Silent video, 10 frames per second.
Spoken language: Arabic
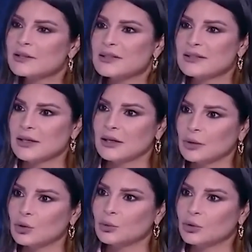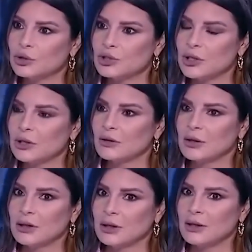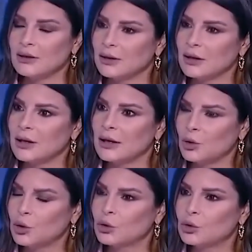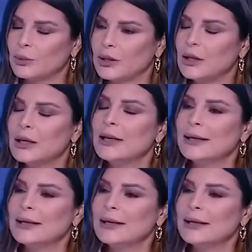يستطيع ان يقوم بكل شيء يعني هذه حكومه